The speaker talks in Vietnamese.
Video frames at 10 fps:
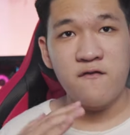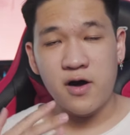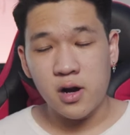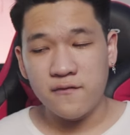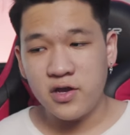
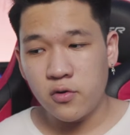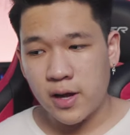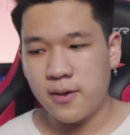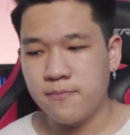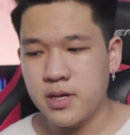Và ở cái video
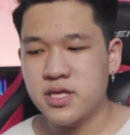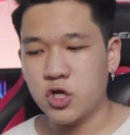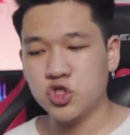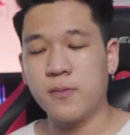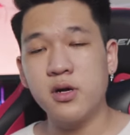này mình sẽ
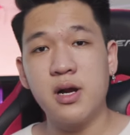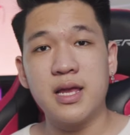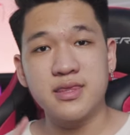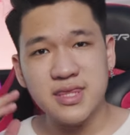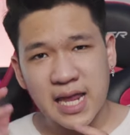nói cho mọi người
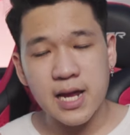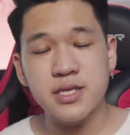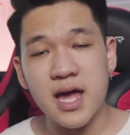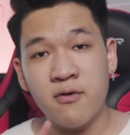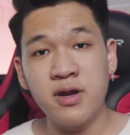là tại
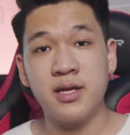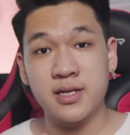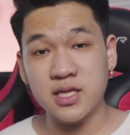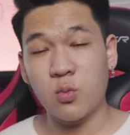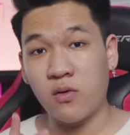sao nên
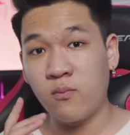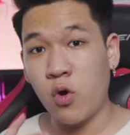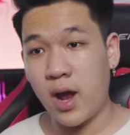cắt tóc ngắn